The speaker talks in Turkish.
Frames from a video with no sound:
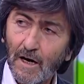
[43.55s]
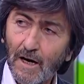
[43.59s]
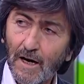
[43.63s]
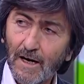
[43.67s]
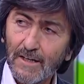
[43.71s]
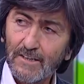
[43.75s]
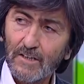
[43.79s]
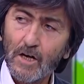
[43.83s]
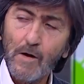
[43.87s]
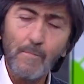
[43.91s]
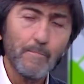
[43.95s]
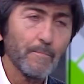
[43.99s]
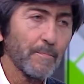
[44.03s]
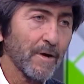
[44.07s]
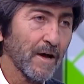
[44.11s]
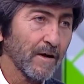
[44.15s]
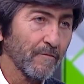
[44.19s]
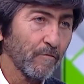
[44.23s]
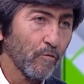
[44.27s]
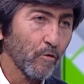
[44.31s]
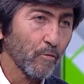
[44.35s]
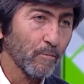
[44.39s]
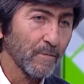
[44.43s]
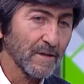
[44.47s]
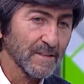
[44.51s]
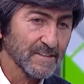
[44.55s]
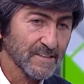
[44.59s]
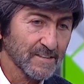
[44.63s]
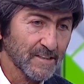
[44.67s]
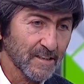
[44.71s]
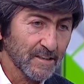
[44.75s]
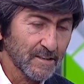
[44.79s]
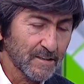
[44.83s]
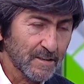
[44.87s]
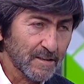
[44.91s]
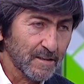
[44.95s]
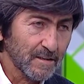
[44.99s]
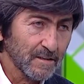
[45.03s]
hakem
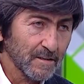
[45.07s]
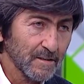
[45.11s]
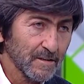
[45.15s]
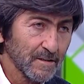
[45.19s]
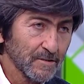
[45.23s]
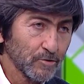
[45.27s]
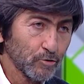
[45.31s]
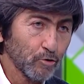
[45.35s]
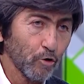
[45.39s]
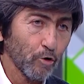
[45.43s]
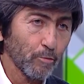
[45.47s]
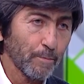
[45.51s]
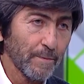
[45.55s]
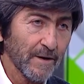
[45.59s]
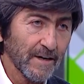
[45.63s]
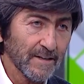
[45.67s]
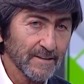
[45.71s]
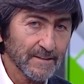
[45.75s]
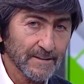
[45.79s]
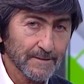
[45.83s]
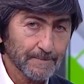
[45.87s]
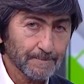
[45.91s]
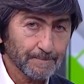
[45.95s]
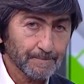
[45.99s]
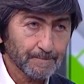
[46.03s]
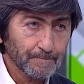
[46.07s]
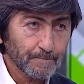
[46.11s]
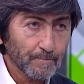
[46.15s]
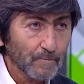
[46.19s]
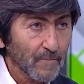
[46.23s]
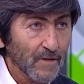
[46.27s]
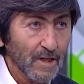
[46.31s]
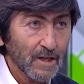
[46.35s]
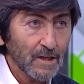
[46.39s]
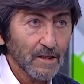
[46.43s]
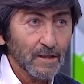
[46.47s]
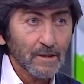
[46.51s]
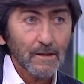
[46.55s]
performanslarını çok beğendim.
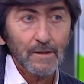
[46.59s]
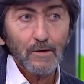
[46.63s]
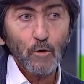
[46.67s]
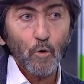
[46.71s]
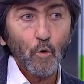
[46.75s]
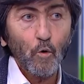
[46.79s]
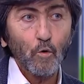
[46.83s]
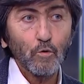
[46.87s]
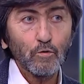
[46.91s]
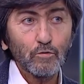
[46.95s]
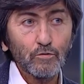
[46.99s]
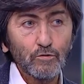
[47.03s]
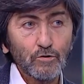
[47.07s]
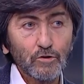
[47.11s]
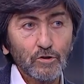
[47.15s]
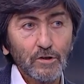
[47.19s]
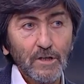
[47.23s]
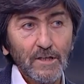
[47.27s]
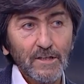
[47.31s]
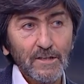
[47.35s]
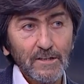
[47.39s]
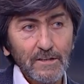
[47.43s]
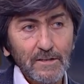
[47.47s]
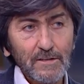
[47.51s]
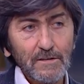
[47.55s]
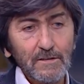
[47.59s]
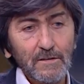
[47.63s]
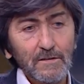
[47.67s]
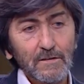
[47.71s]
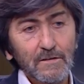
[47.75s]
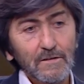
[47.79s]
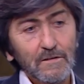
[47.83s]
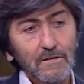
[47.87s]
Oyuncuların